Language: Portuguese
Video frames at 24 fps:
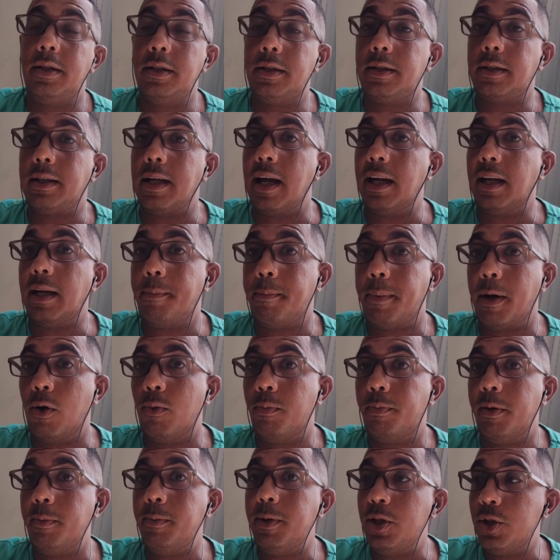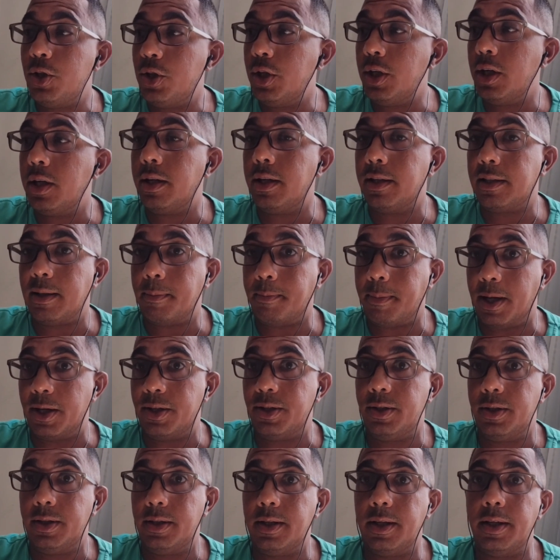Destaque para o Pimentinha nessa
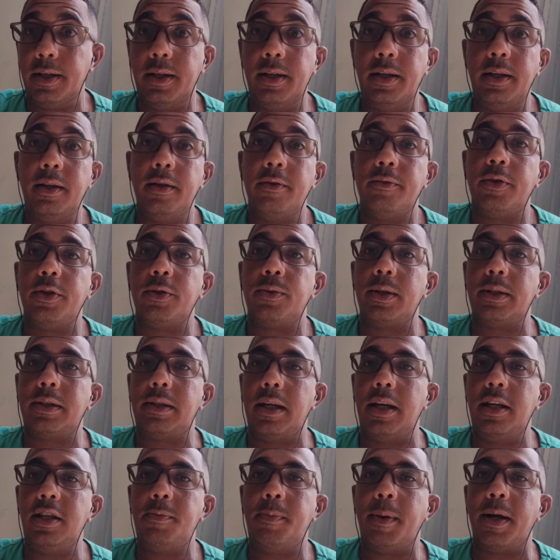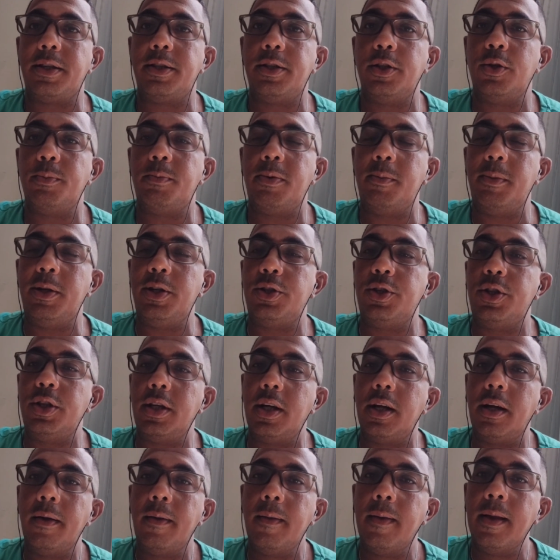partida aí. Fez uma excelente partida o
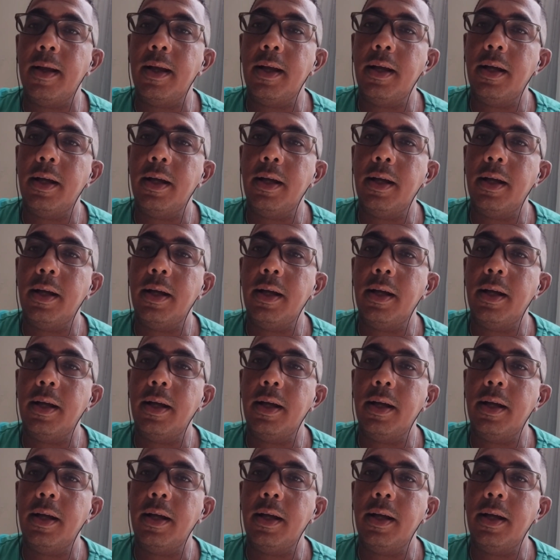Pimentinha.